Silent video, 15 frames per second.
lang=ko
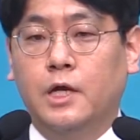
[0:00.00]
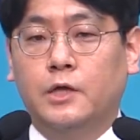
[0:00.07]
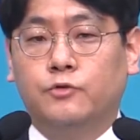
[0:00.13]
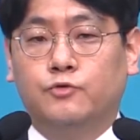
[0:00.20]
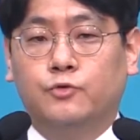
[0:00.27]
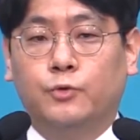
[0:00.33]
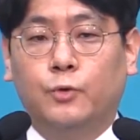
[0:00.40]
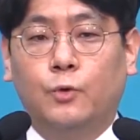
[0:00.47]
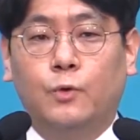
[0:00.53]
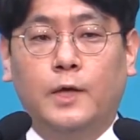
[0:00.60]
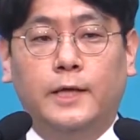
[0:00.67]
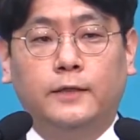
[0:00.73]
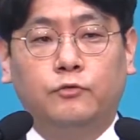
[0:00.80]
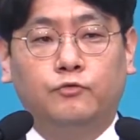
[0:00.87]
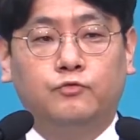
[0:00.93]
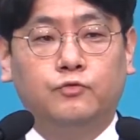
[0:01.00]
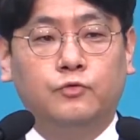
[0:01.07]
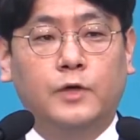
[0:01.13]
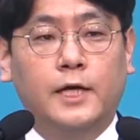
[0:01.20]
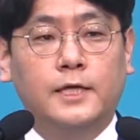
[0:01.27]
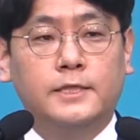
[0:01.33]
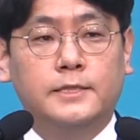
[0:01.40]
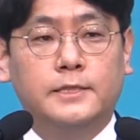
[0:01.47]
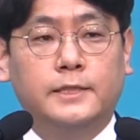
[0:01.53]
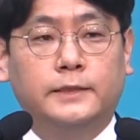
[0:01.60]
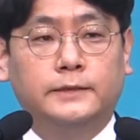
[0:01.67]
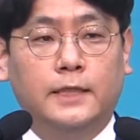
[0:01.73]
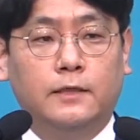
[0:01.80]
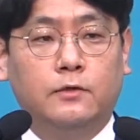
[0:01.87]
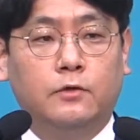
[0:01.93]
중요한 두 가지
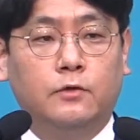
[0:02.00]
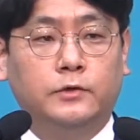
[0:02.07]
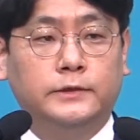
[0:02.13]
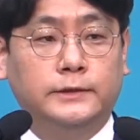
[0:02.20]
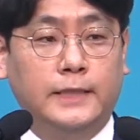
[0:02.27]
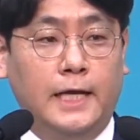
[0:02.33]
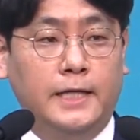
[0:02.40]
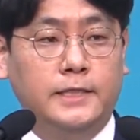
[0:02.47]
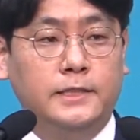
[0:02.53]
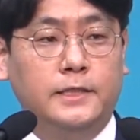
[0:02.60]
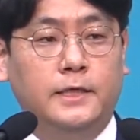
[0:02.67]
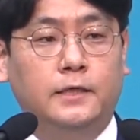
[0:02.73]
사건 사이에